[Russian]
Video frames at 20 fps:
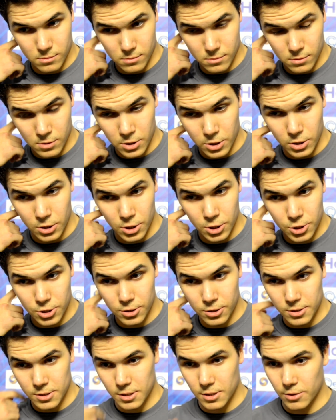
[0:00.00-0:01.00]
Ну,
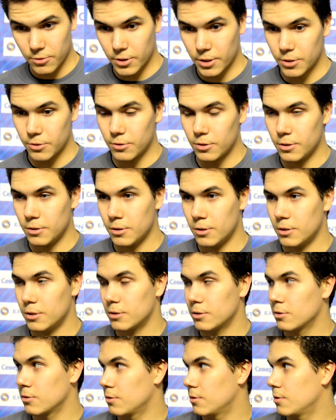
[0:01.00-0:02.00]
конечно, разговаривали, э,
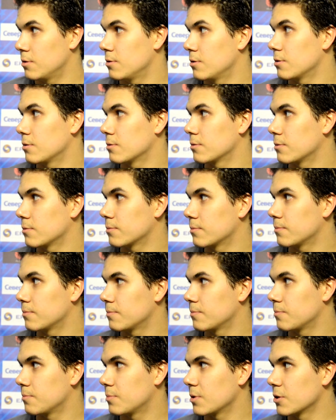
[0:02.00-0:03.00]

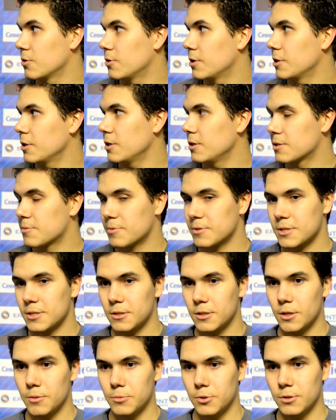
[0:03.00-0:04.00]
поговорили с
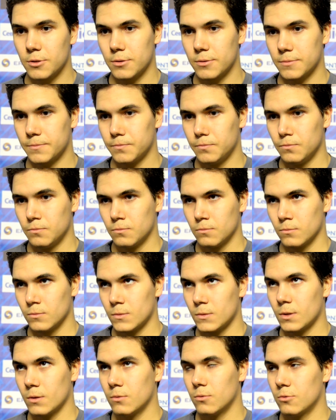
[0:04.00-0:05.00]
пацанами.
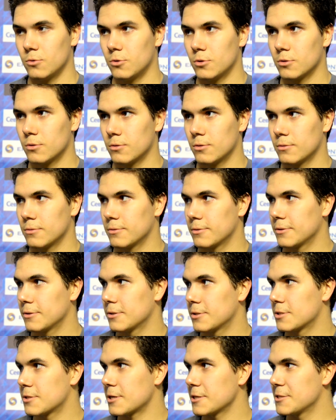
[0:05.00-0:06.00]

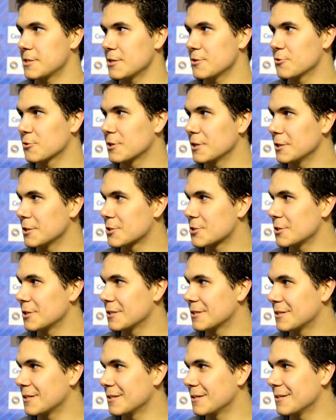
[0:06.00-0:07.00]
Вот. Стратегию, конечно,
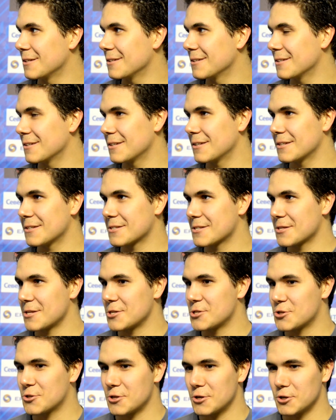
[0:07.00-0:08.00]
это э,
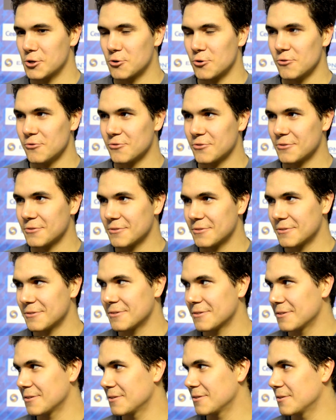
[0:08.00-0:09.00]
задача тренеров.
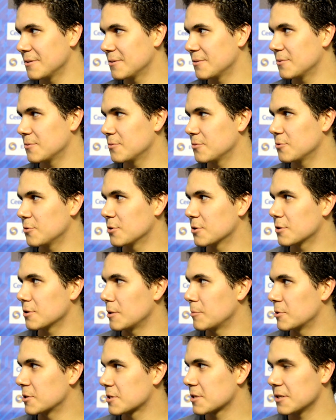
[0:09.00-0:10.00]
Вот,
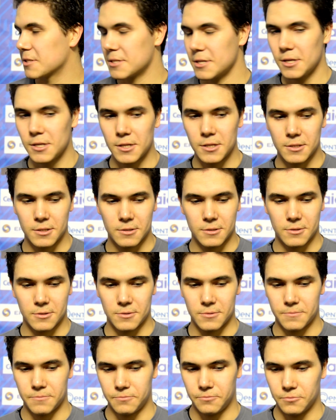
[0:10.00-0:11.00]
нам рассказали.
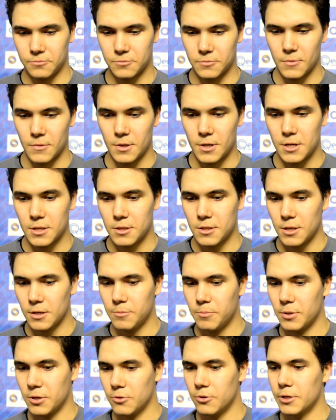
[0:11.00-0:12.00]
А
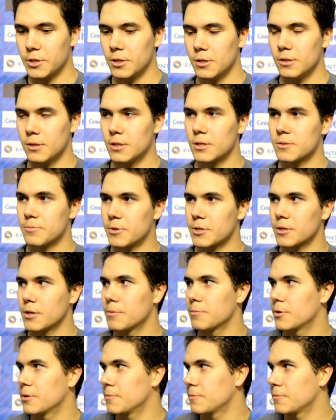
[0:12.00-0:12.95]
так поговорили, да, с парнями.